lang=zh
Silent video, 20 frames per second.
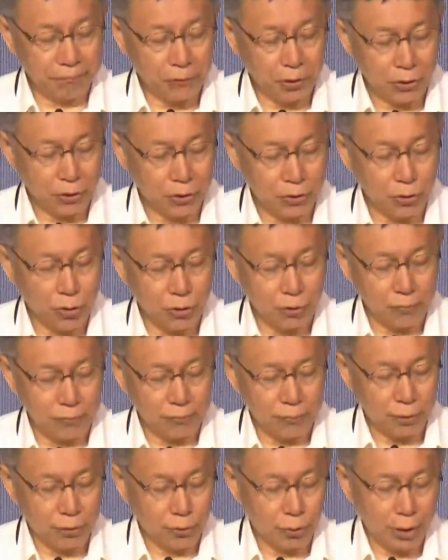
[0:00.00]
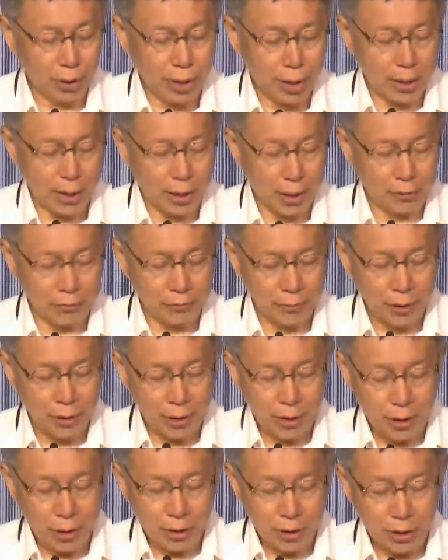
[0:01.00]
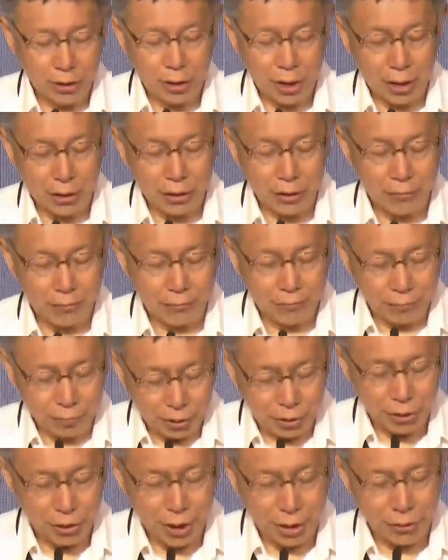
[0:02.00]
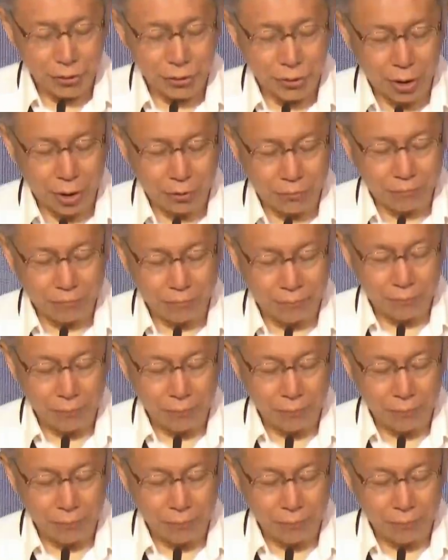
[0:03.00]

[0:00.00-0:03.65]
合作比对抗好，一家亲比一家仇好。